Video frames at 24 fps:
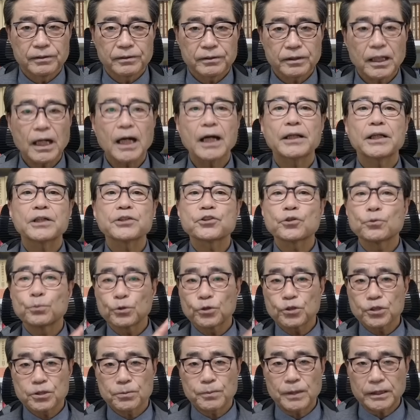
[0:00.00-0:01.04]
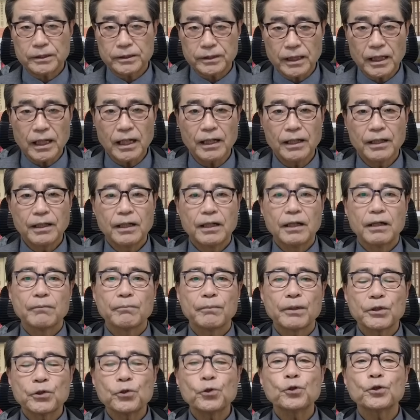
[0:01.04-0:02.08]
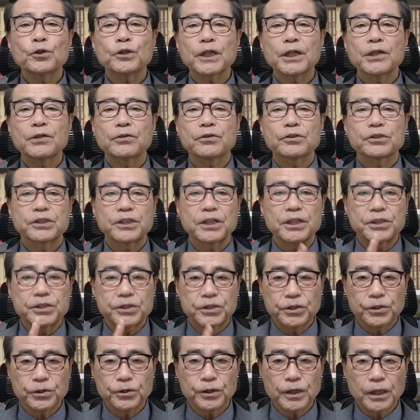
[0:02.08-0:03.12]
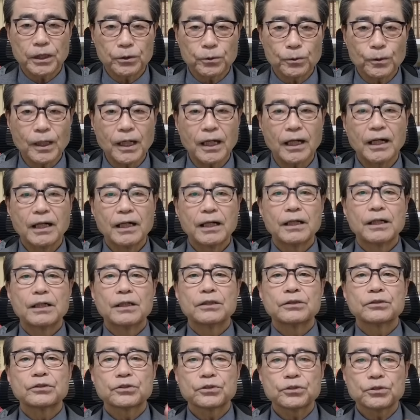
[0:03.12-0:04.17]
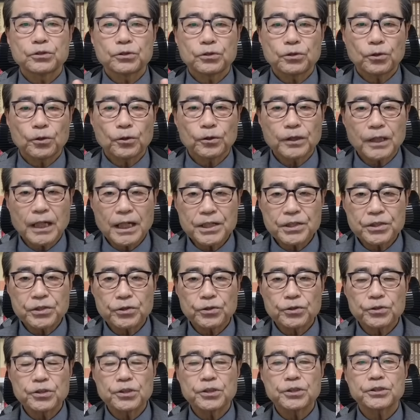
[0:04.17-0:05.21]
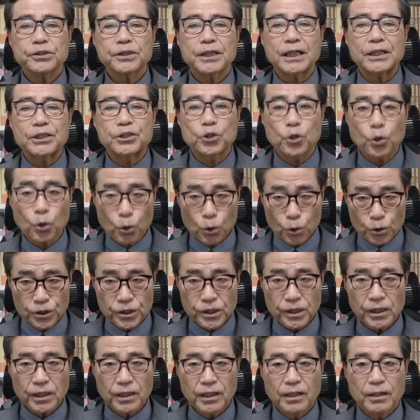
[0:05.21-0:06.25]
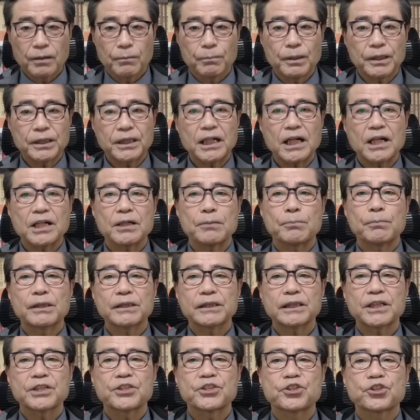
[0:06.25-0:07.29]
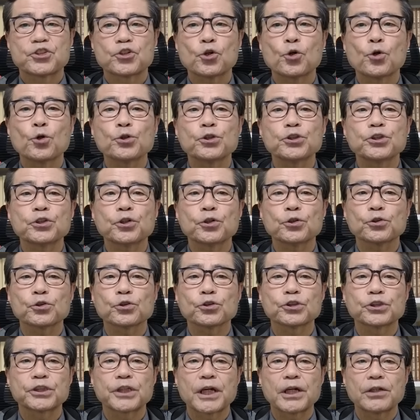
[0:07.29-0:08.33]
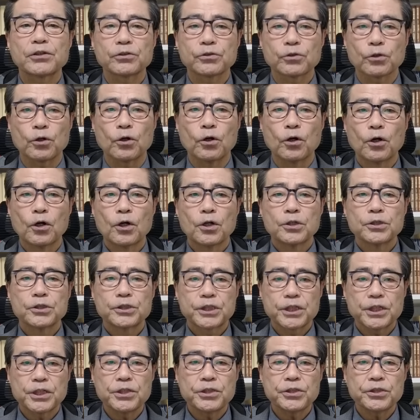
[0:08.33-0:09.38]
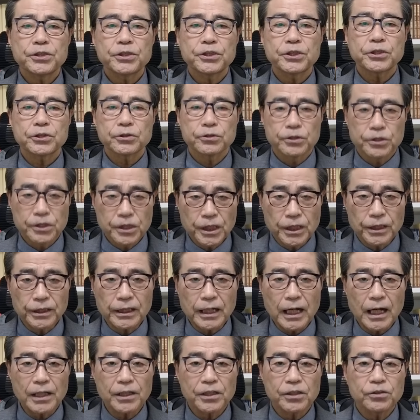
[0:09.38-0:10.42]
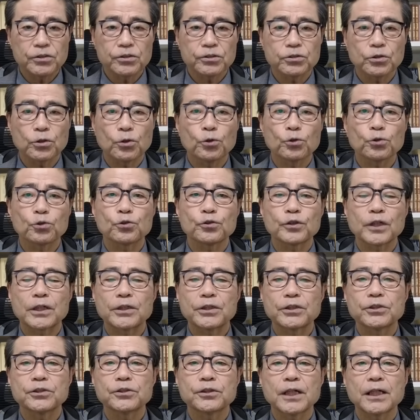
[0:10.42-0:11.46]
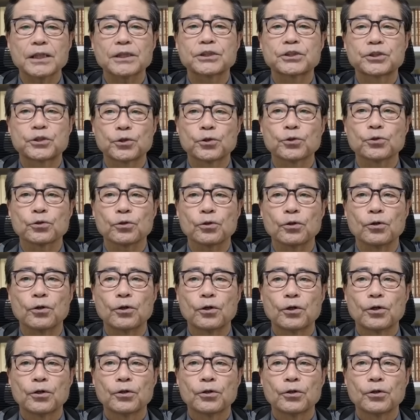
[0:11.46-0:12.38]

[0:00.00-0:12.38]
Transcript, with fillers: ただ話を戻しますが、まあ、要件として必要なのは、通報対象事実が生じ、またまさに生じようとしていると信じずに足りる相当な理由が必要と